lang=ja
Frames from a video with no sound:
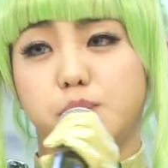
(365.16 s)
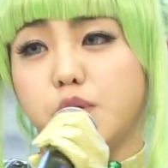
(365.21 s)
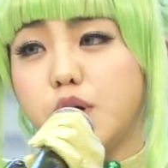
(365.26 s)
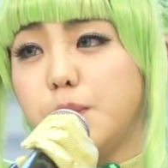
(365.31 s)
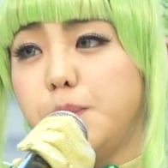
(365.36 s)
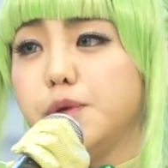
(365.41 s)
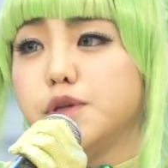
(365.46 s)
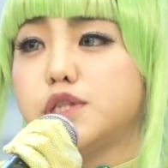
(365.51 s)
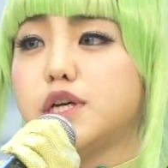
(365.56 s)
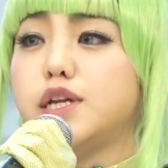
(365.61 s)
はもう
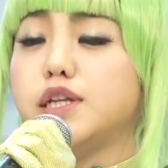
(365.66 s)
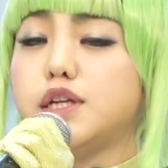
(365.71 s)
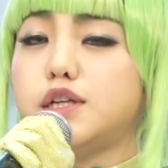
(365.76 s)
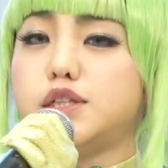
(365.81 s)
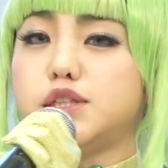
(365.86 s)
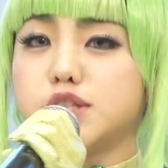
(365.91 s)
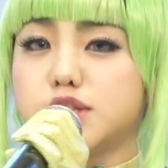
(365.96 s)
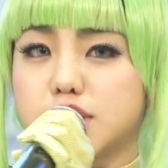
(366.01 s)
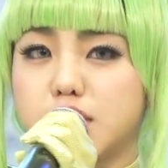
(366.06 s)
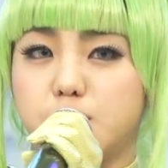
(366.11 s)
発表されて
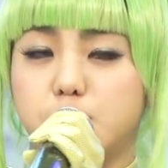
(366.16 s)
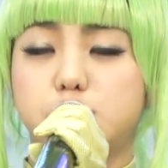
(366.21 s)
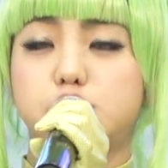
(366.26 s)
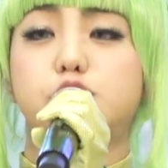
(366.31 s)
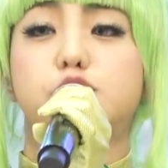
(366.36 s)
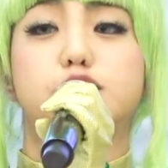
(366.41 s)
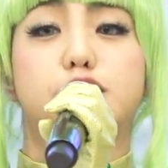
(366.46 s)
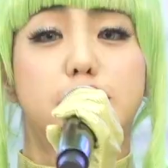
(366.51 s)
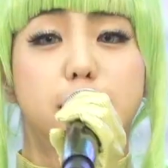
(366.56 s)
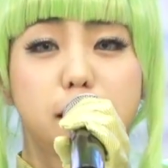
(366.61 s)
るんですが、も
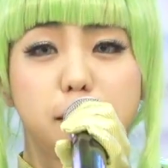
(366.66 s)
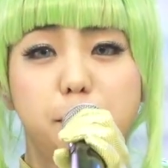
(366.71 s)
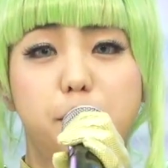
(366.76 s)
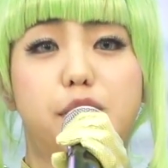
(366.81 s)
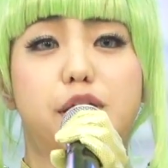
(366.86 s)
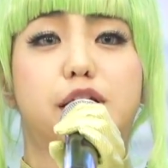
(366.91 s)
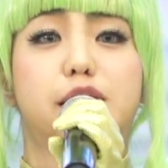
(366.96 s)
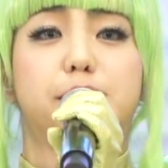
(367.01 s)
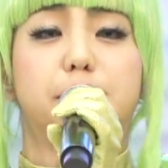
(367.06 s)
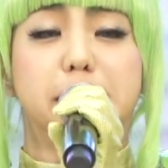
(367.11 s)
ちろん盾
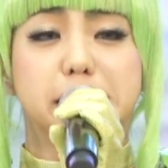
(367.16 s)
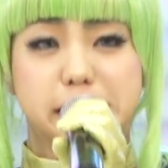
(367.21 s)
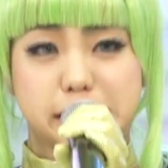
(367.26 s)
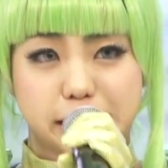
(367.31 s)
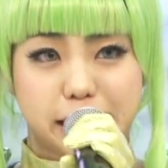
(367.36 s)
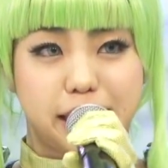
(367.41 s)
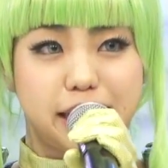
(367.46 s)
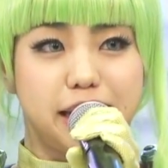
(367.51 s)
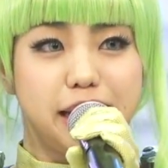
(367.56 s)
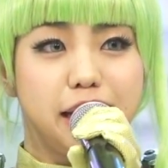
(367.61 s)
もありまし
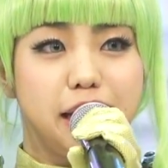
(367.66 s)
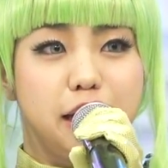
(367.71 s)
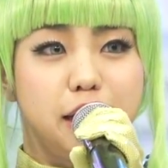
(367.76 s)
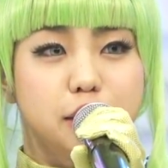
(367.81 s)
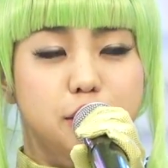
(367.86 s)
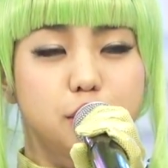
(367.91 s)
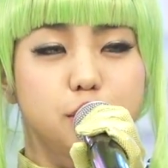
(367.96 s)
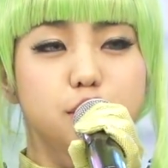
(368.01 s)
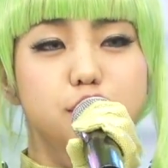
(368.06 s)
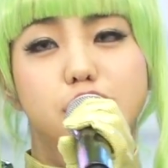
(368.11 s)
て、
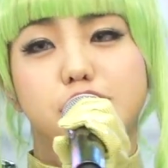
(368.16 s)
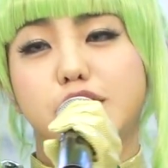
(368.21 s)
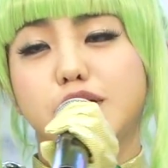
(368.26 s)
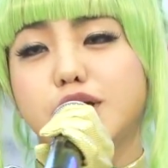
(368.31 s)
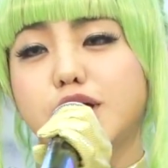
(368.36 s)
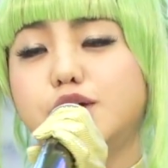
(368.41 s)
その戦う